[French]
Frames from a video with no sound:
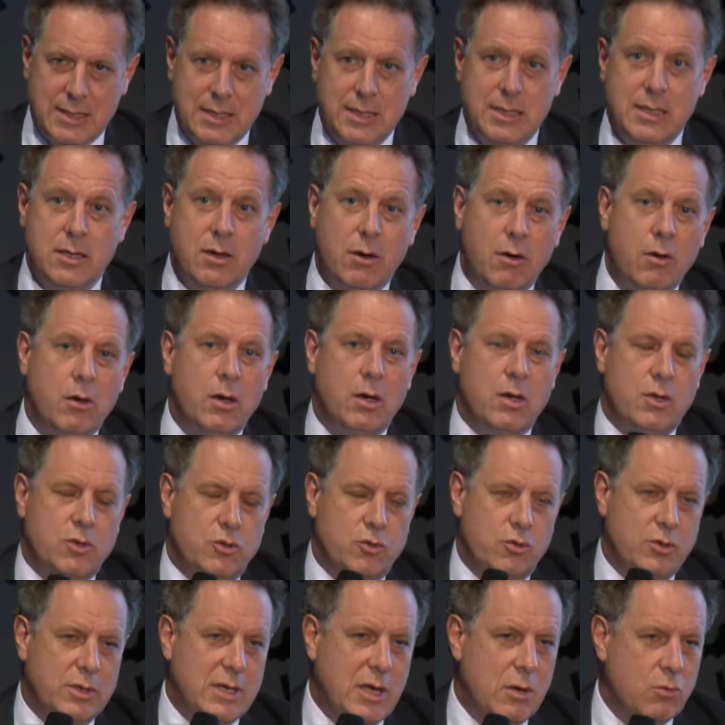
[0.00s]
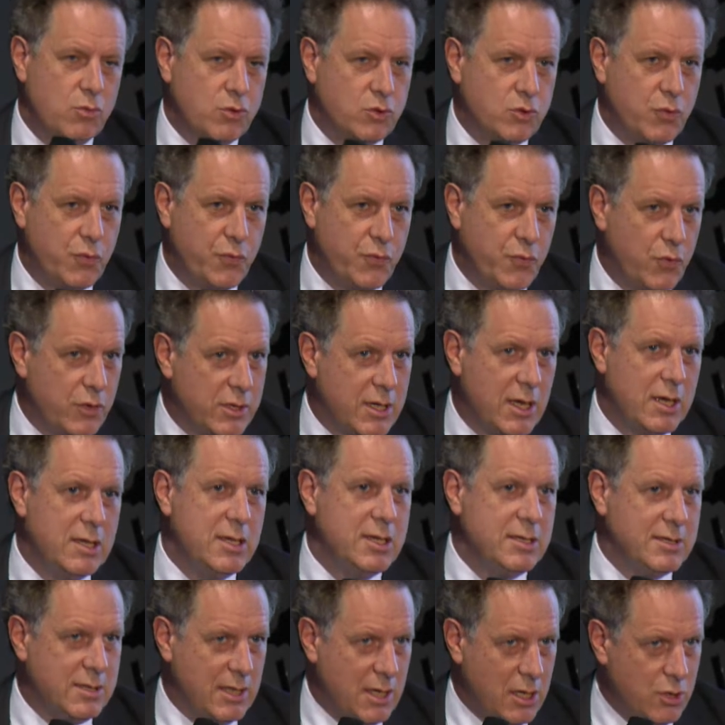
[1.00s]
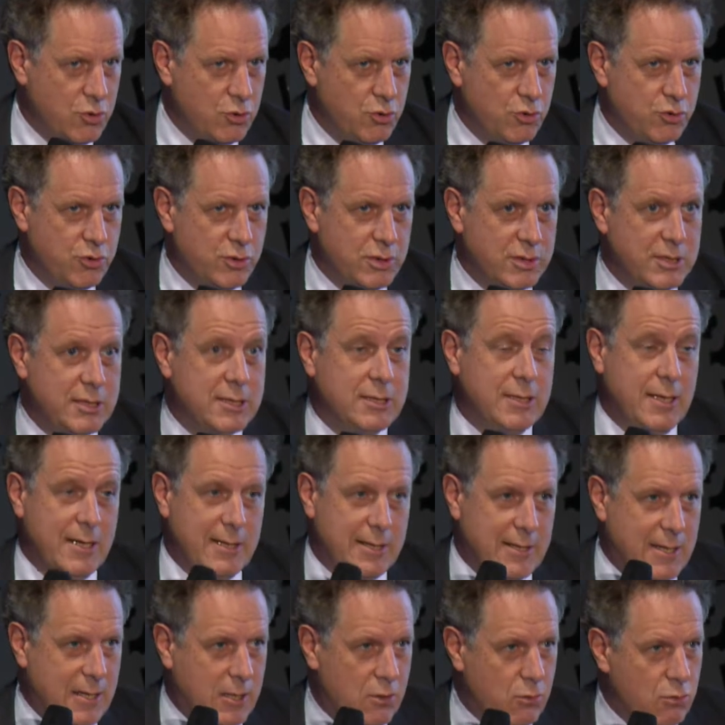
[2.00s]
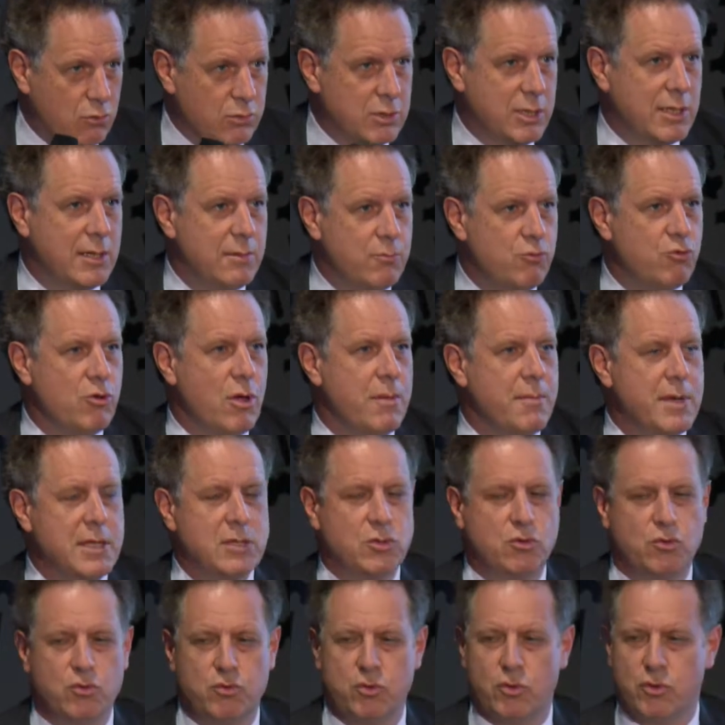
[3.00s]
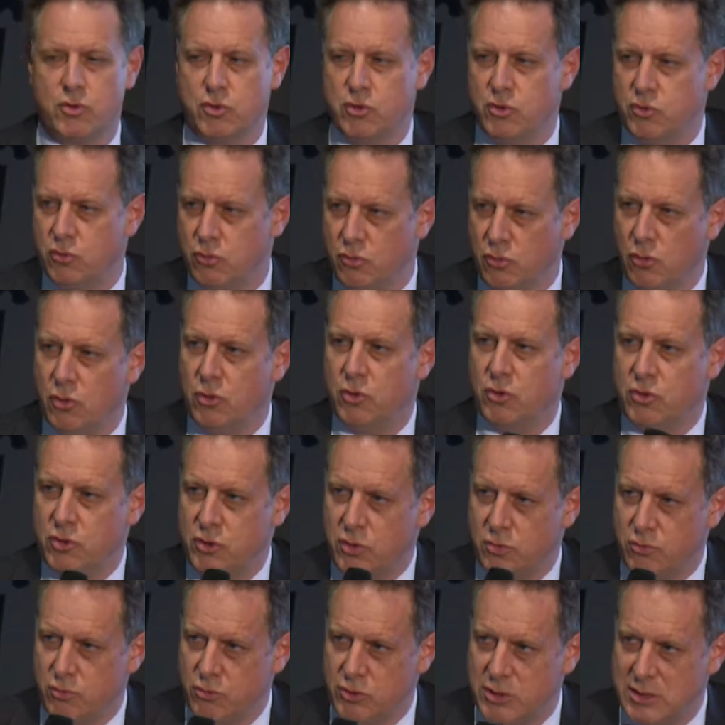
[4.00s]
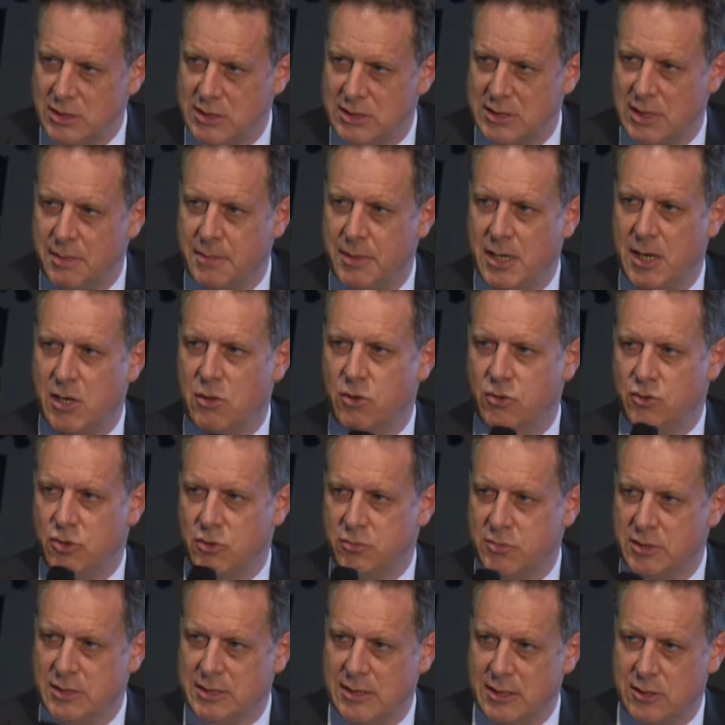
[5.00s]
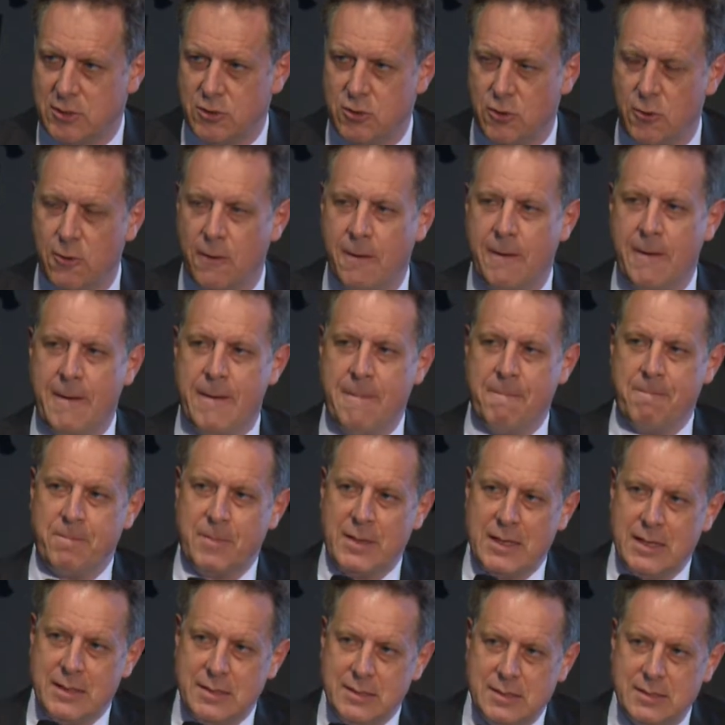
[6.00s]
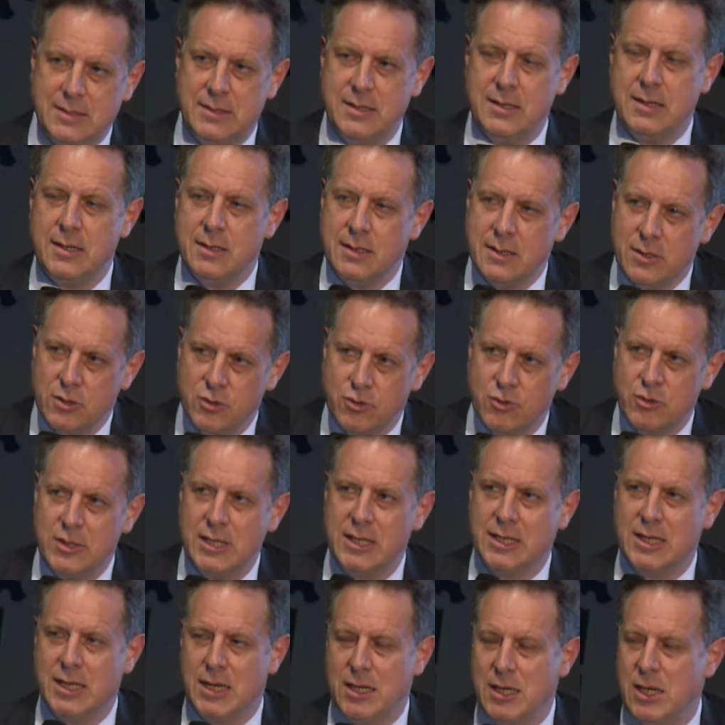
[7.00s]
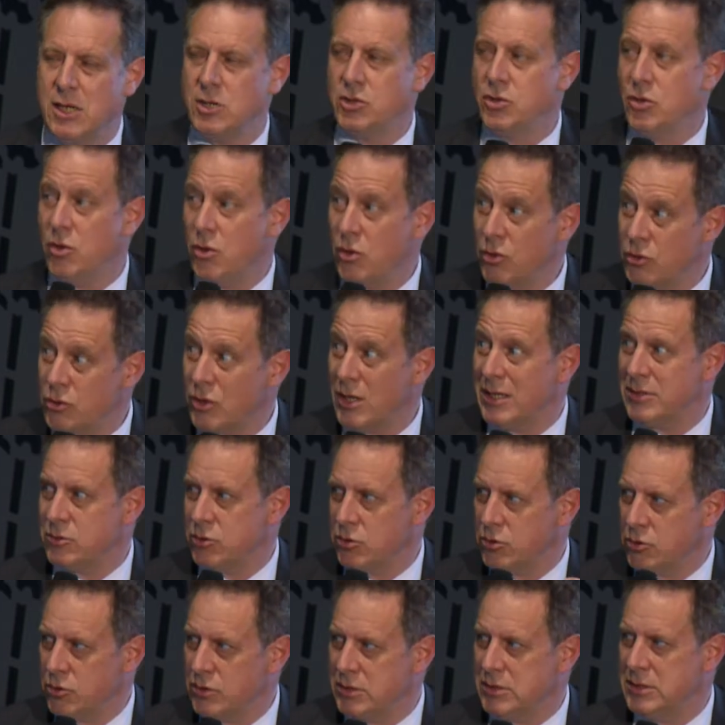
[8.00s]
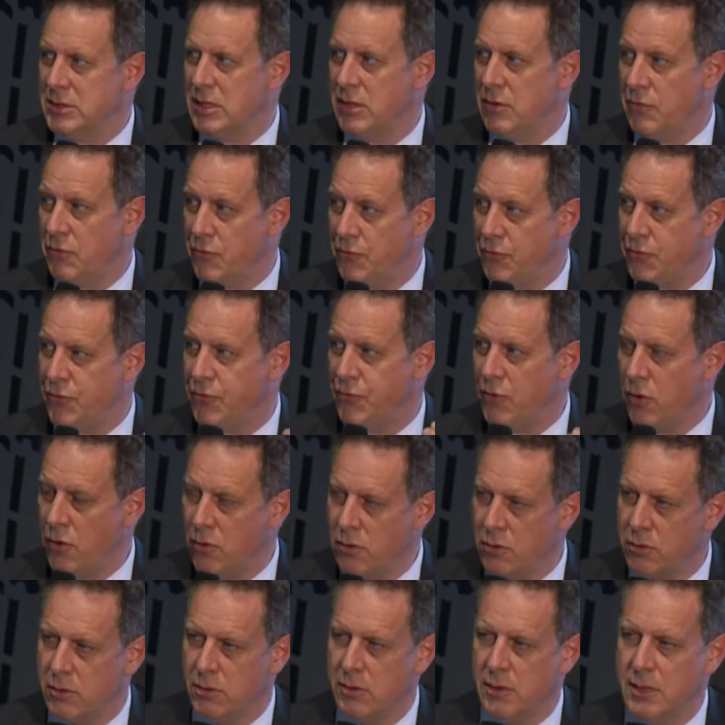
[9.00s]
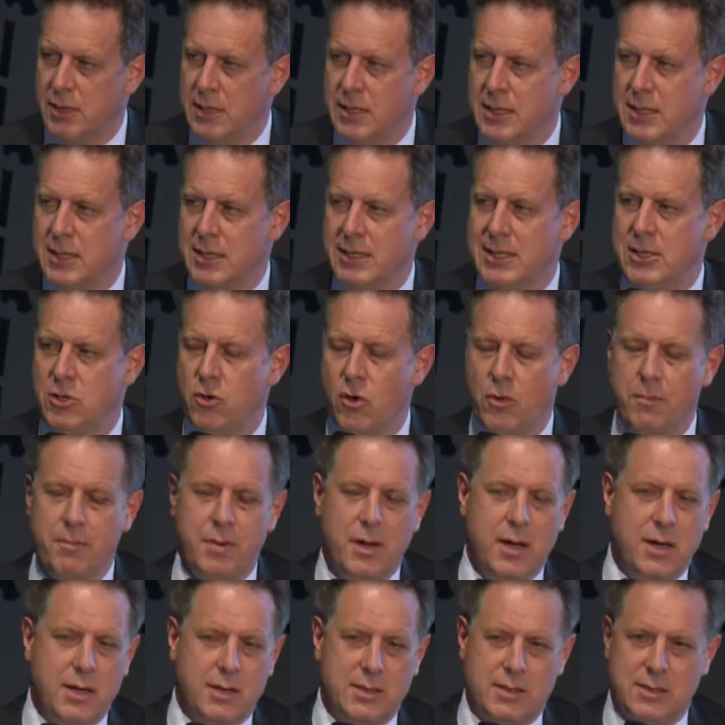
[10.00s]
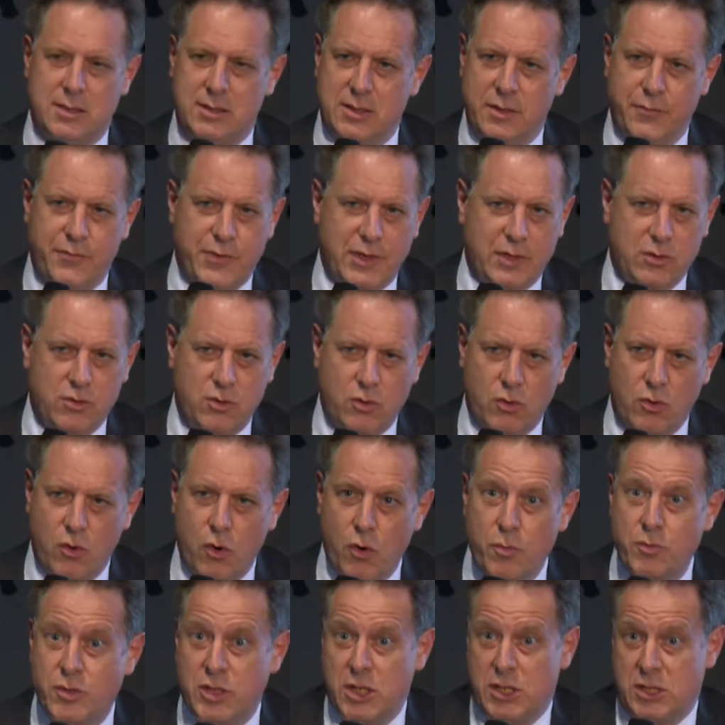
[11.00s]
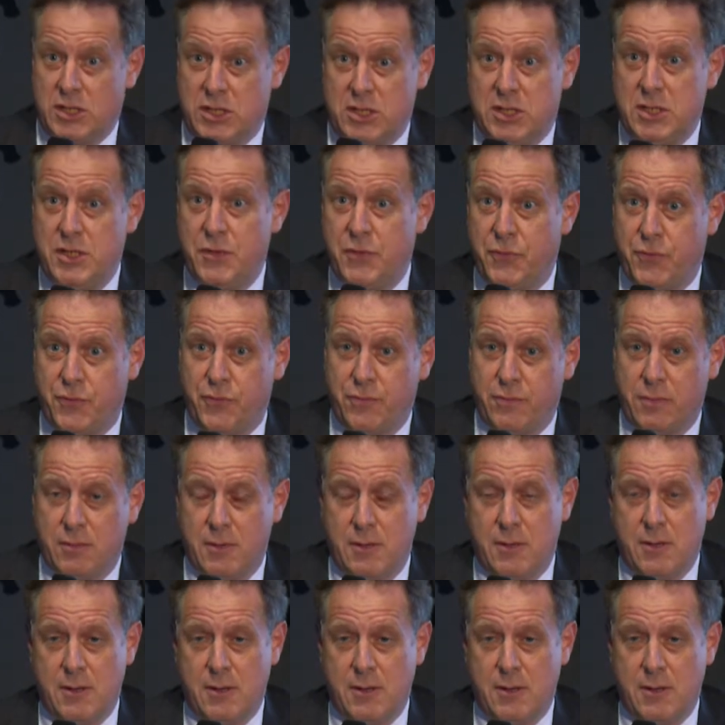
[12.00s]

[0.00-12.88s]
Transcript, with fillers: qui euh, sur lequel on se focalise à juste titre et qui contribue à mettre sous tension l'ensemble du système et l'ensemble des acteurs, c'est ce décalage entre un tendanciel fort qui embarque des facteurs objectifs